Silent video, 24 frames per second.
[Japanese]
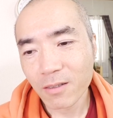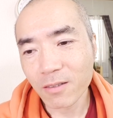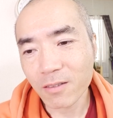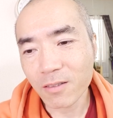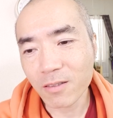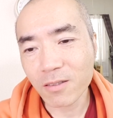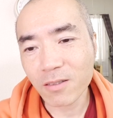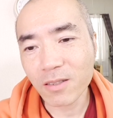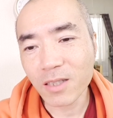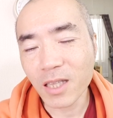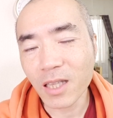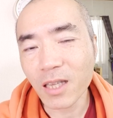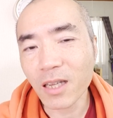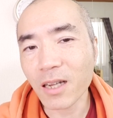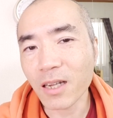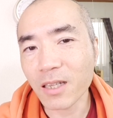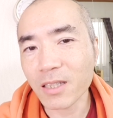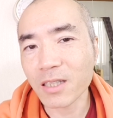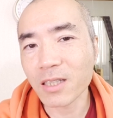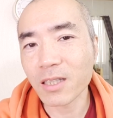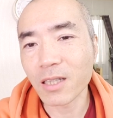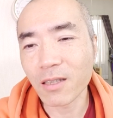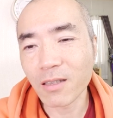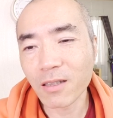ついで
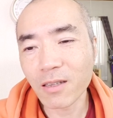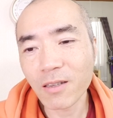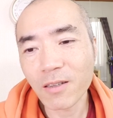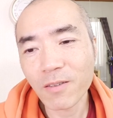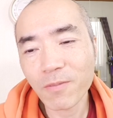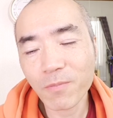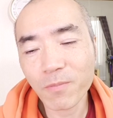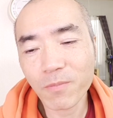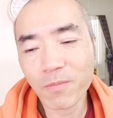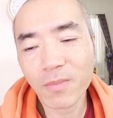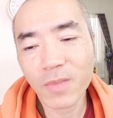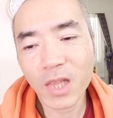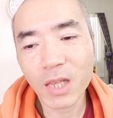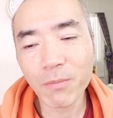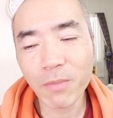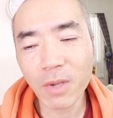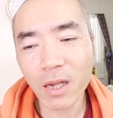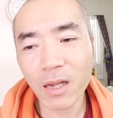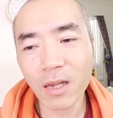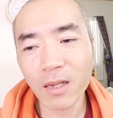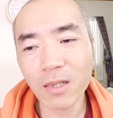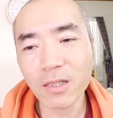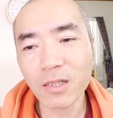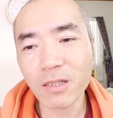味だな、うん、
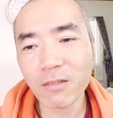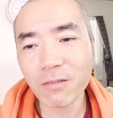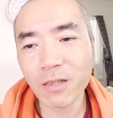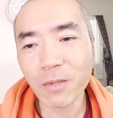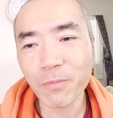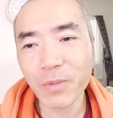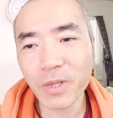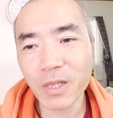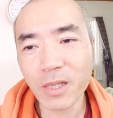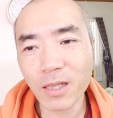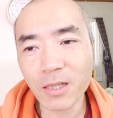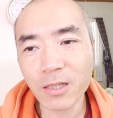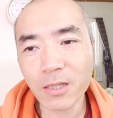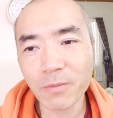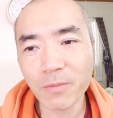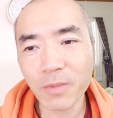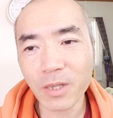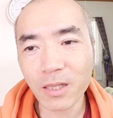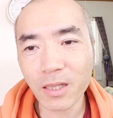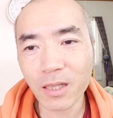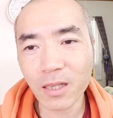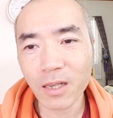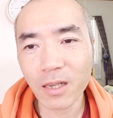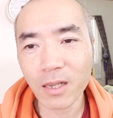まあ味は
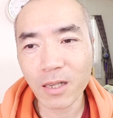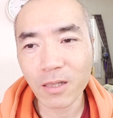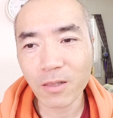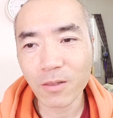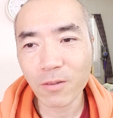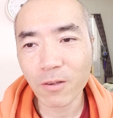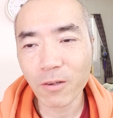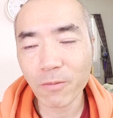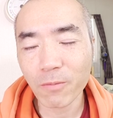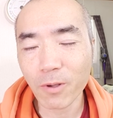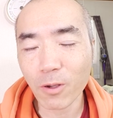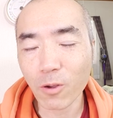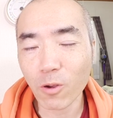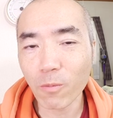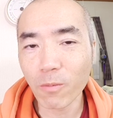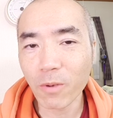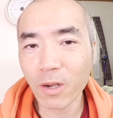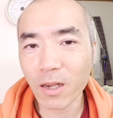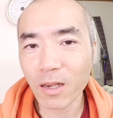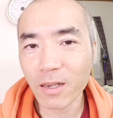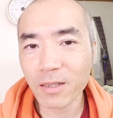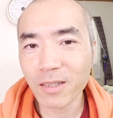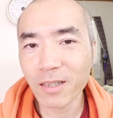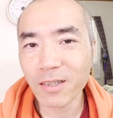ピーナッツバター取ればご
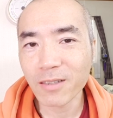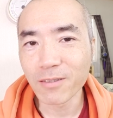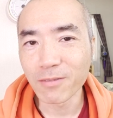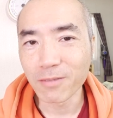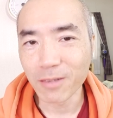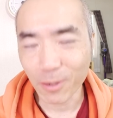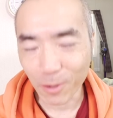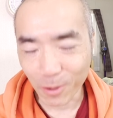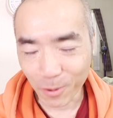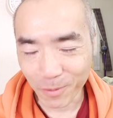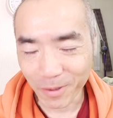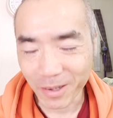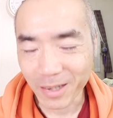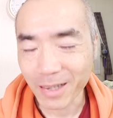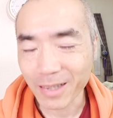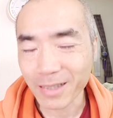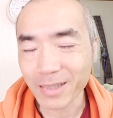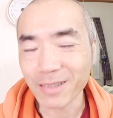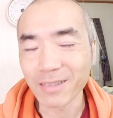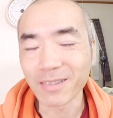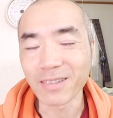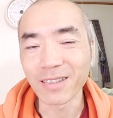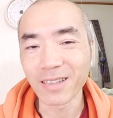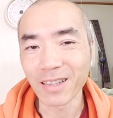まかせるはごまか
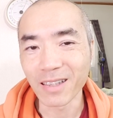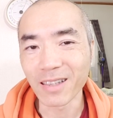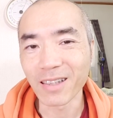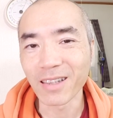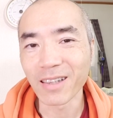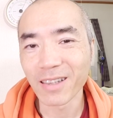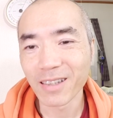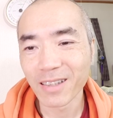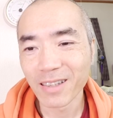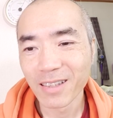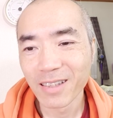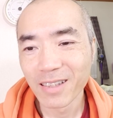せるんでね